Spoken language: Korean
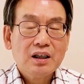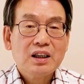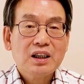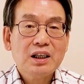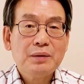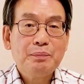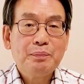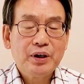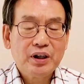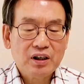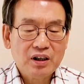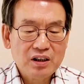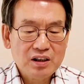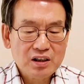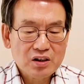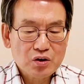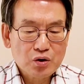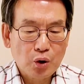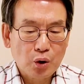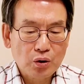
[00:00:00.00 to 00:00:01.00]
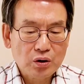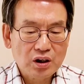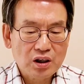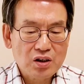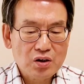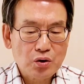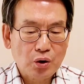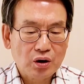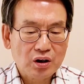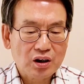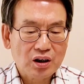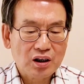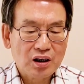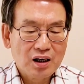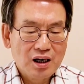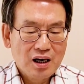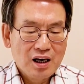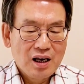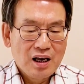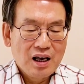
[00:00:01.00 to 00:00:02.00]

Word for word: 네 편은 속전속결